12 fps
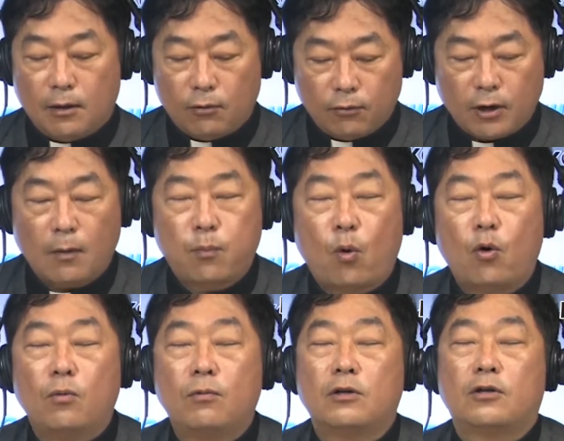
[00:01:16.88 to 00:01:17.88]
우리가
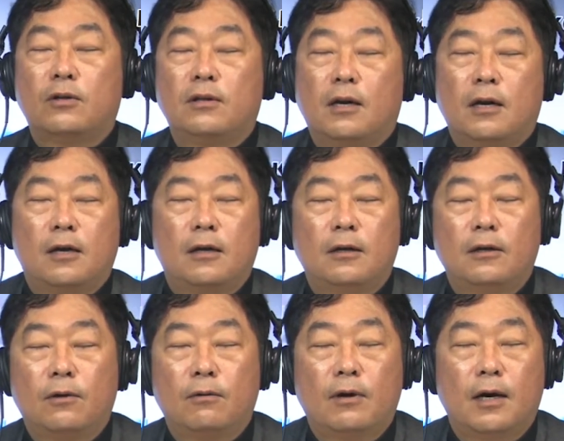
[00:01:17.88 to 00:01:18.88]
복음을
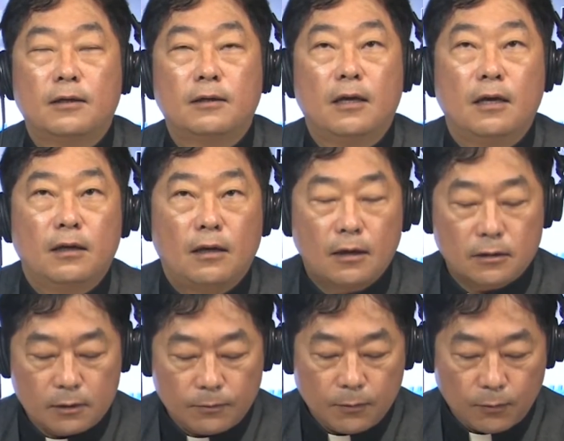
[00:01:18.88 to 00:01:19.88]
전달하려고 하는
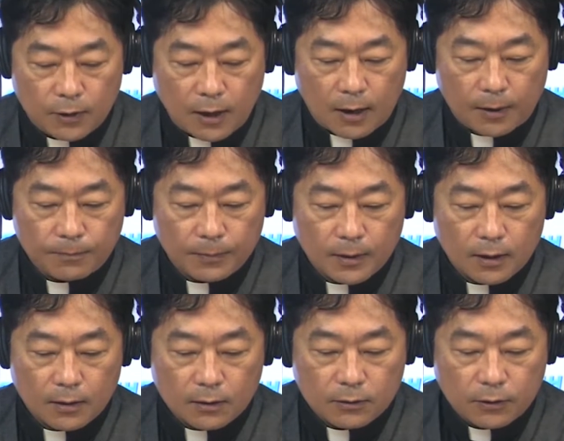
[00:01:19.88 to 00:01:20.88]
핵심이 뭐냐?
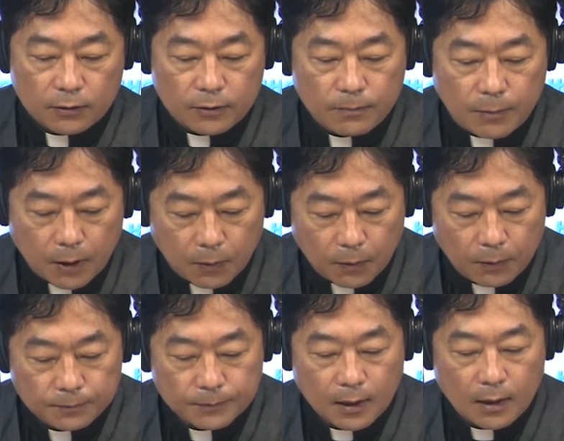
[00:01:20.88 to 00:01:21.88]
그것은
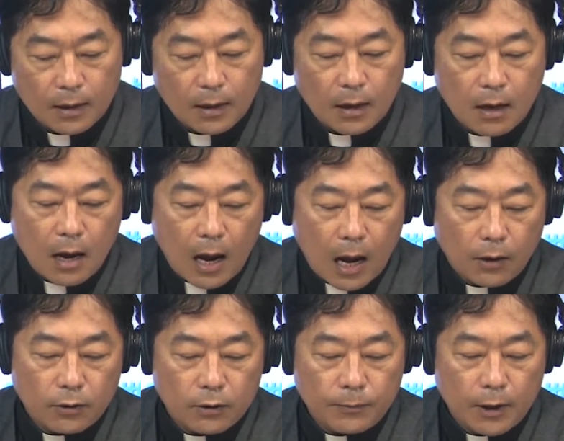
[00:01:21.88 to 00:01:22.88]
바로
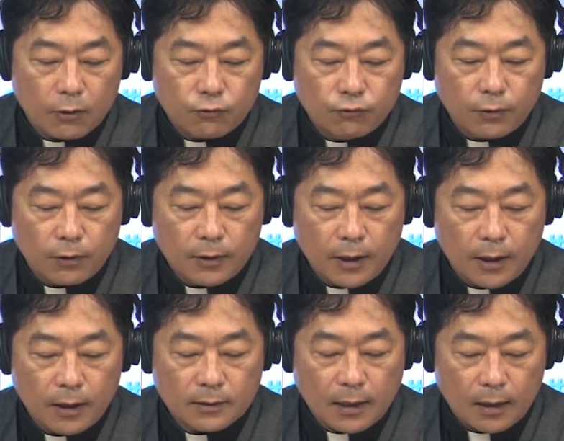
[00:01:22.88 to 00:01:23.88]
하나님의
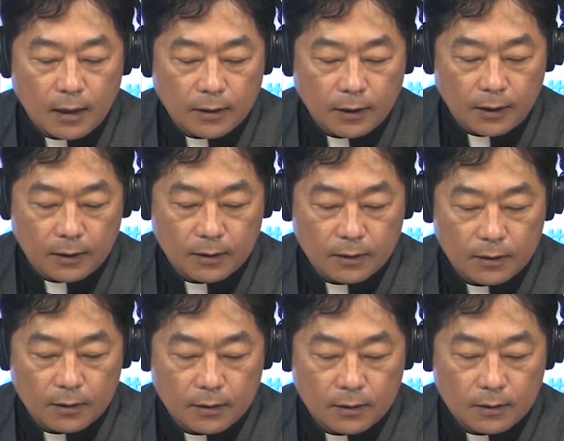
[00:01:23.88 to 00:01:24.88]
구원의 사랑이
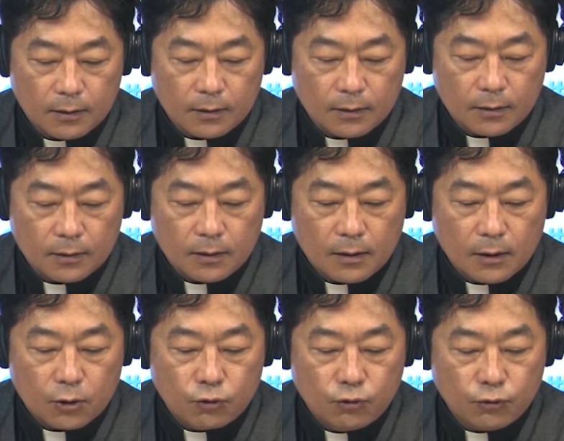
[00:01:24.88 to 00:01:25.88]

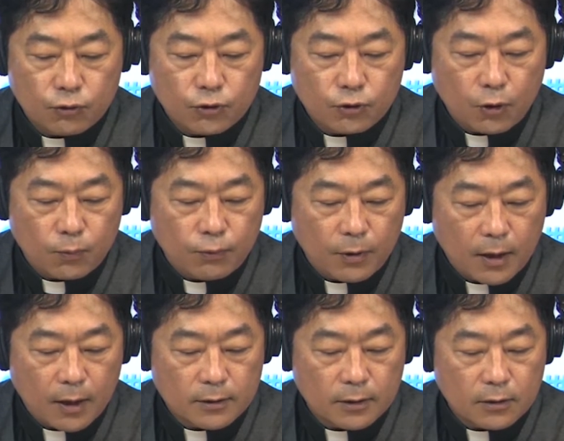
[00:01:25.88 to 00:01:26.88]
죽으시고
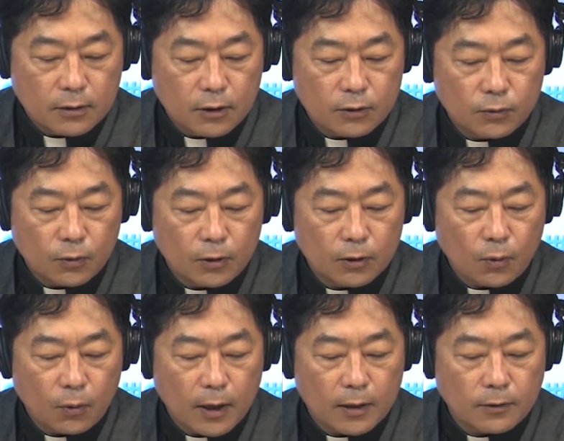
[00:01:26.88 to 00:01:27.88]
부활하신 그리스도를
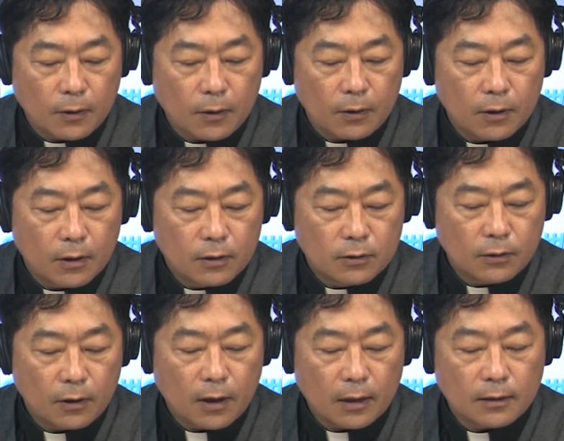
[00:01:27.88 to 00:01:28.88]
통해서
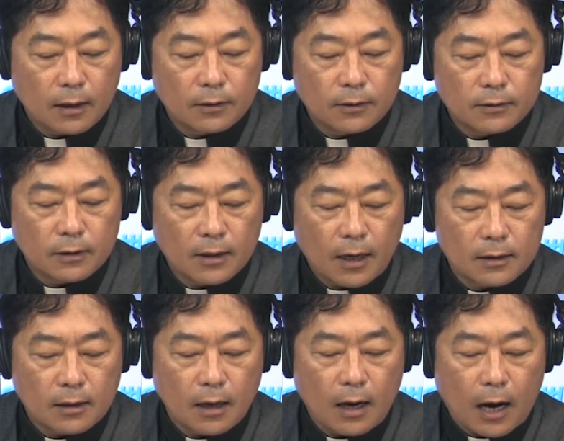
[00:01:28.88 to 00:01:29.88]
드러났다는 것을
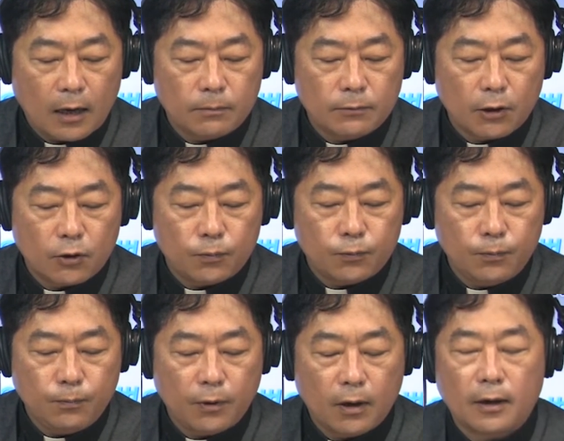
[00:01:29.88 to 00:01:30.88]
가장 아름답고
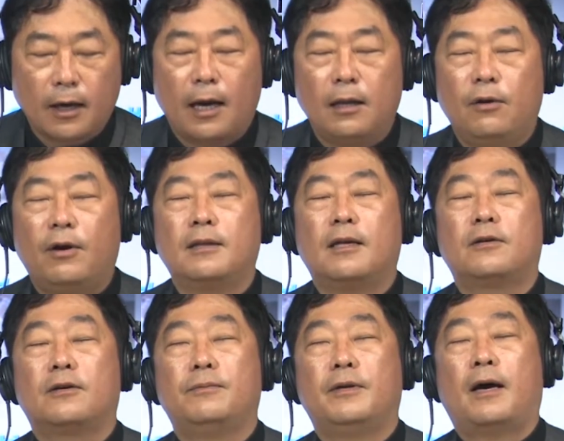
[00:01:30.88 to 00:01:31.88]
분명하게 알려야 한다는
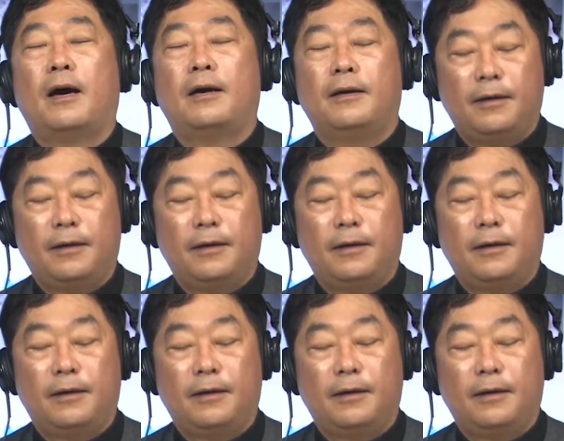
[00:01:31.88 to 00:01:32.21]
겁니다.